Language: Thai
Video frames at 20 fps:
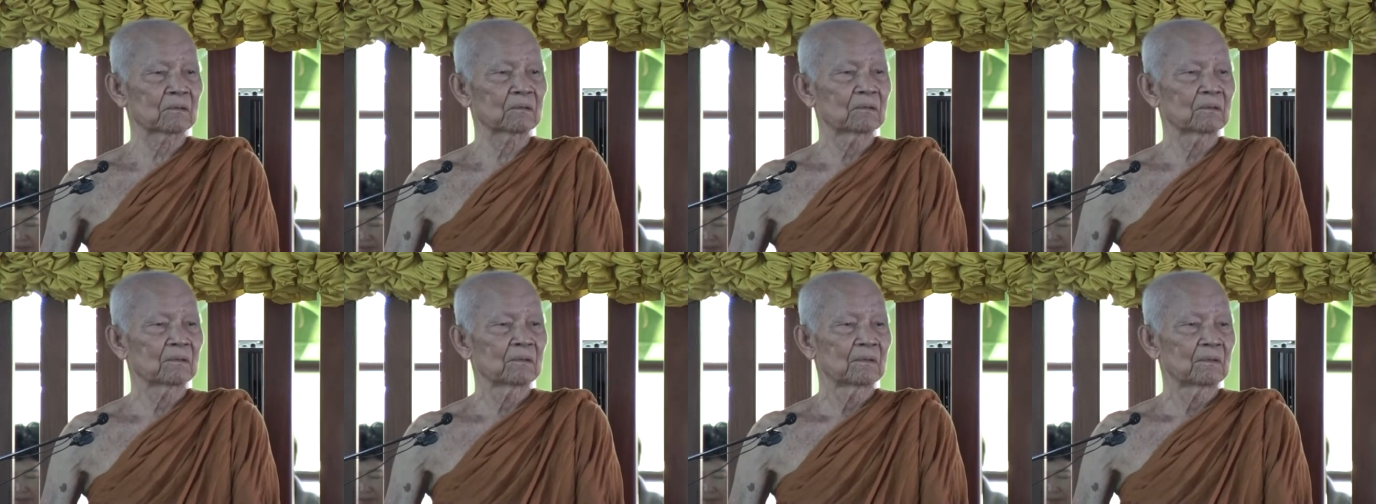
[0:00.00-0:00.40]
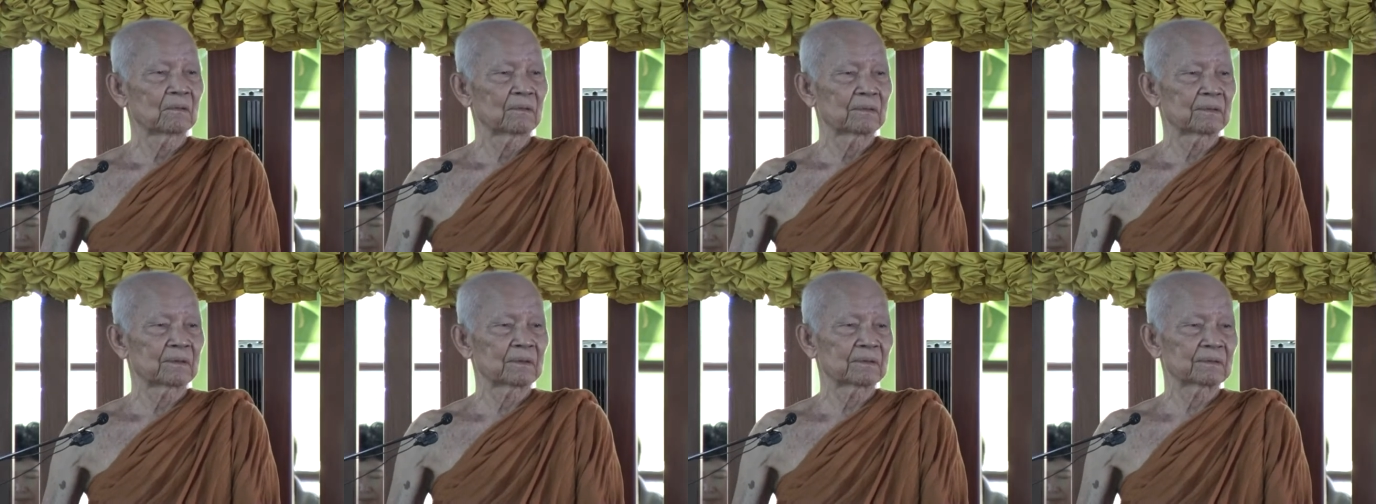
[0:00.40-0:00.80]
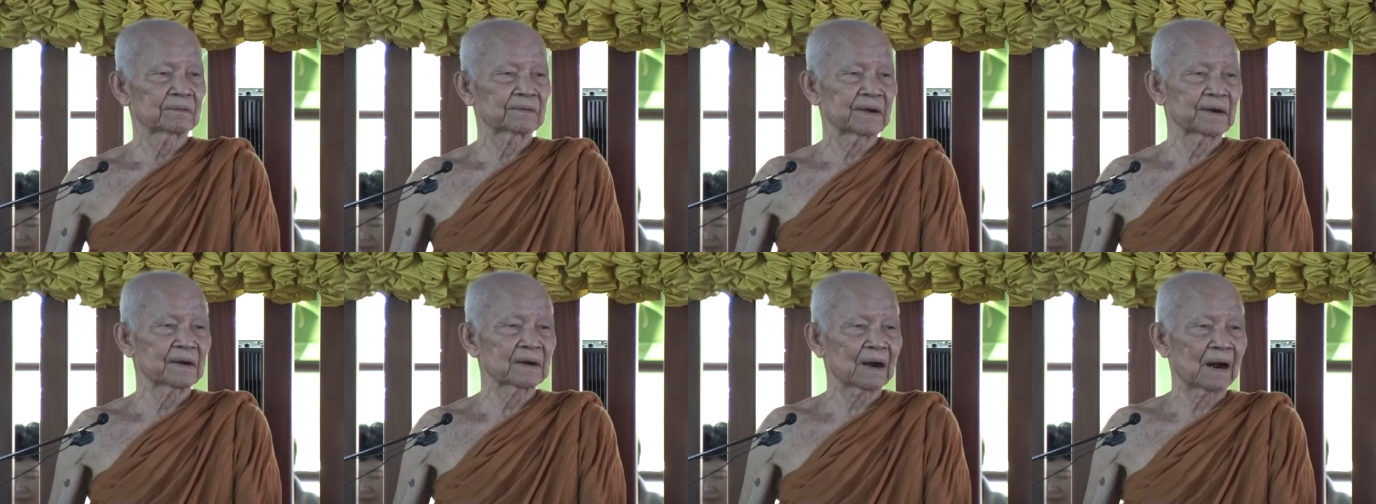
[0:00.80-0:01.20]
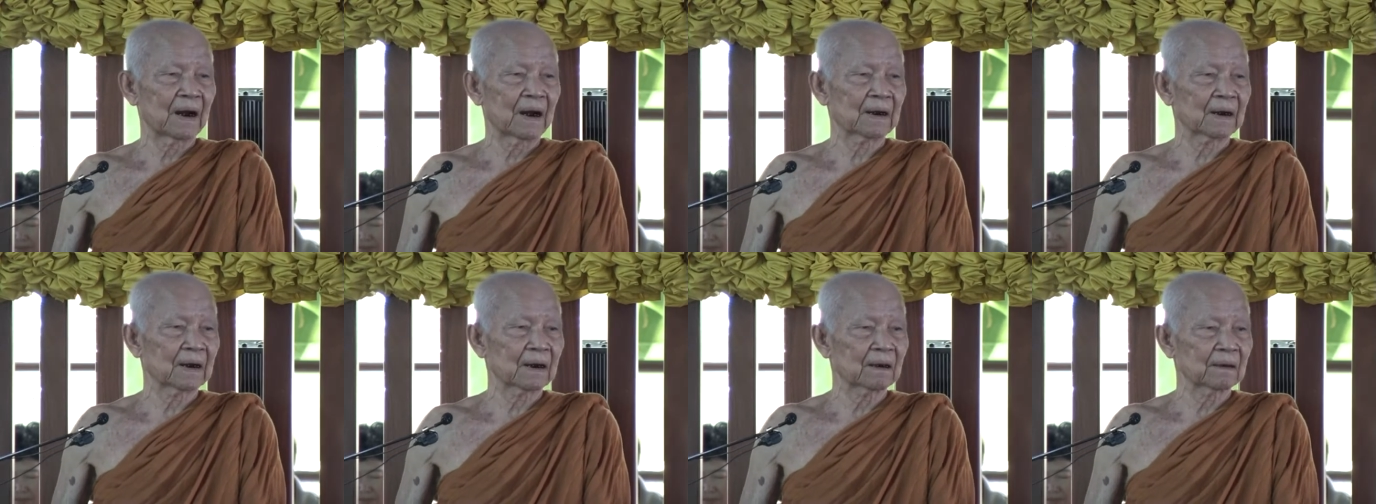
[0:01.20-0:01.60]
12สิงหา
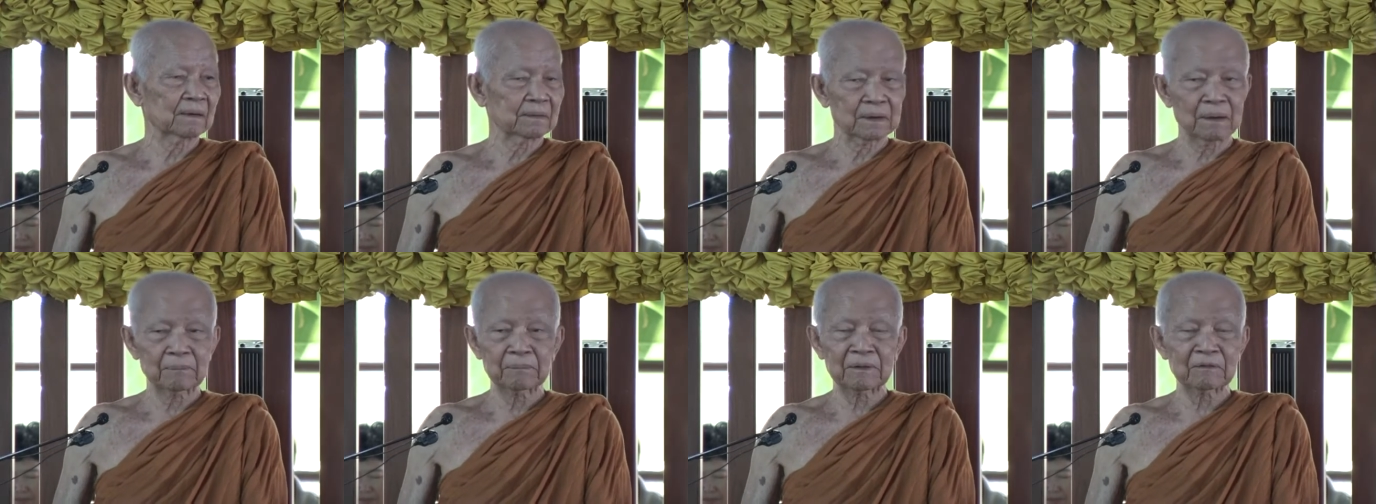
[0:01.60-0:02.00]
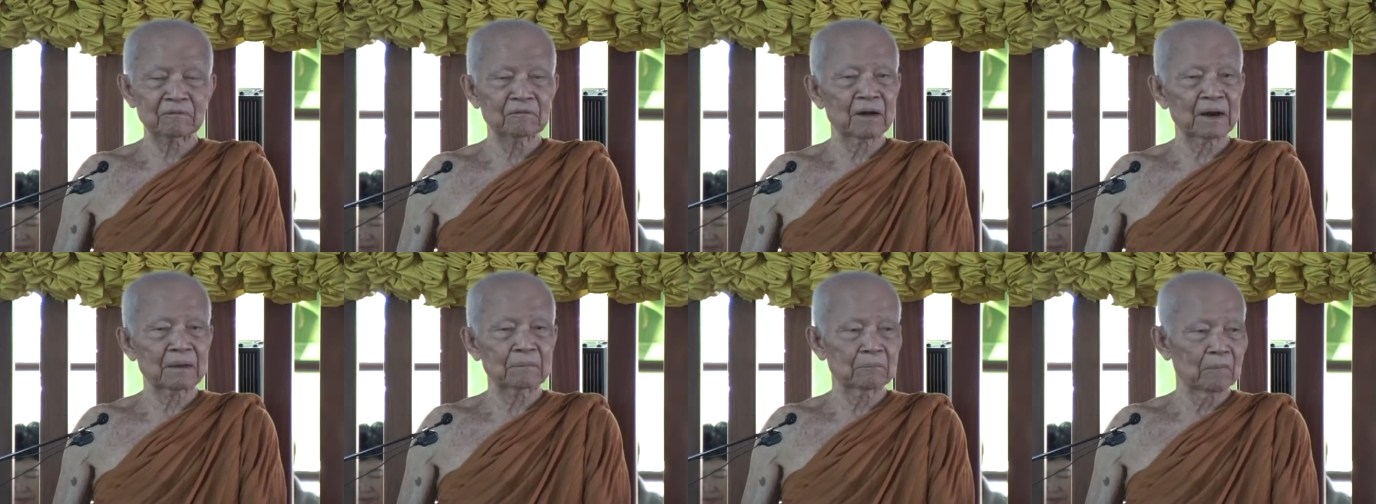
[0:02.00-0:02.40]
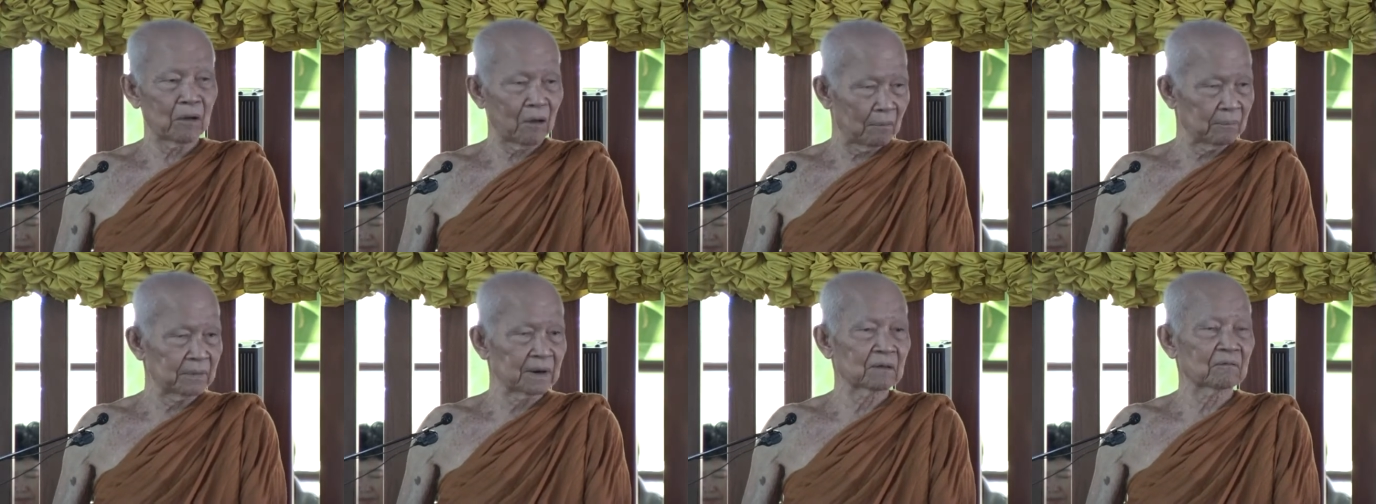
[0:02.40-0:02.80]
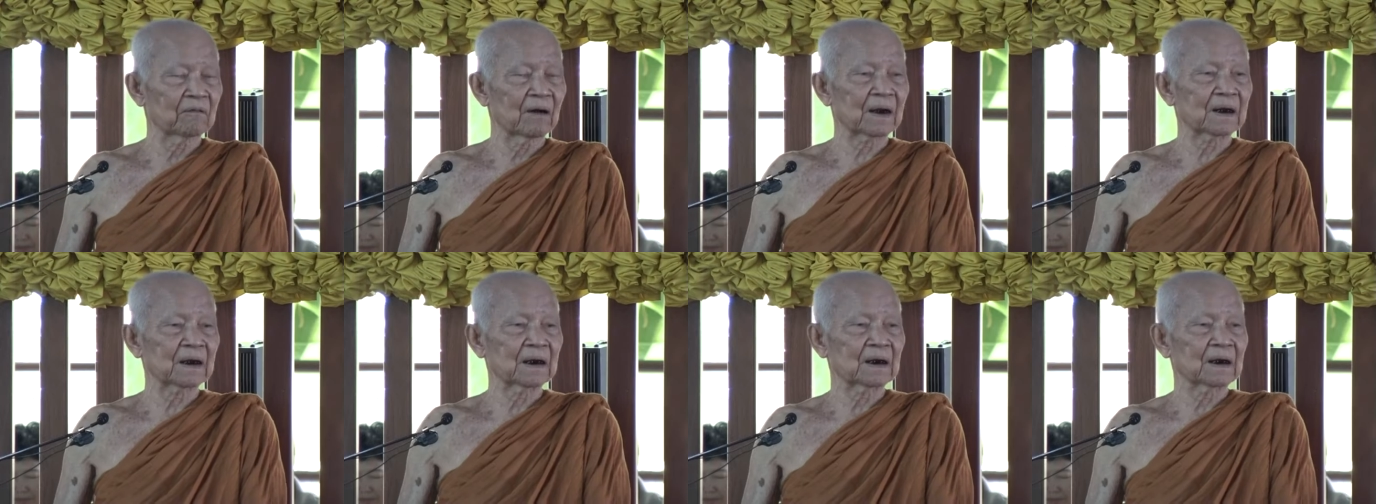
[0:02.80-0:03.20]
นั้นก็จะเป็นวันมอบอยู่
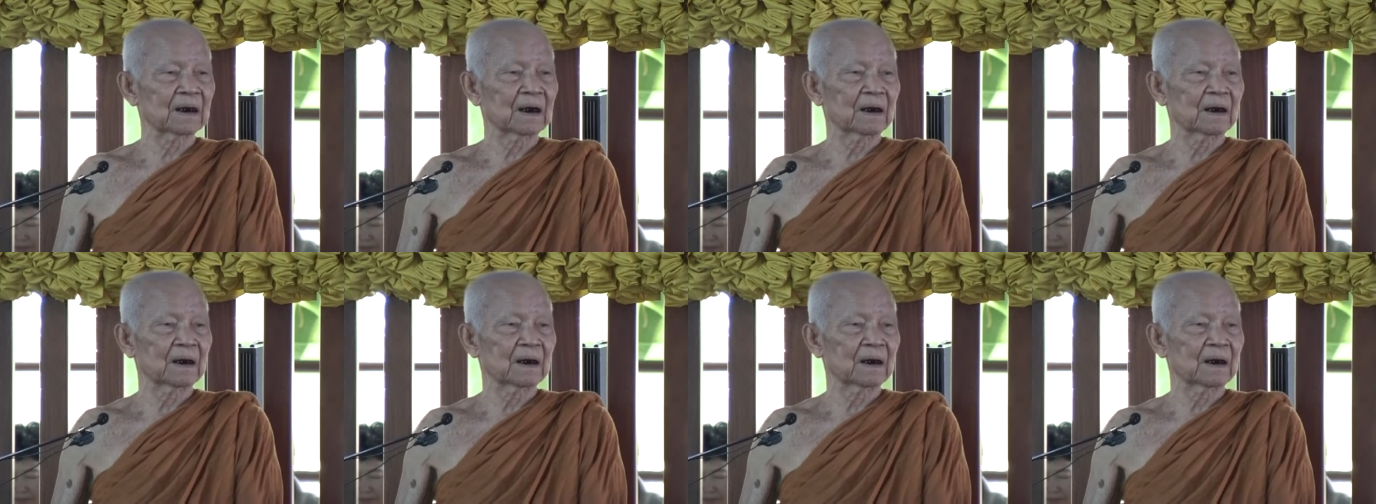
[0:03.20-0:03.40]
วันหนึ่ง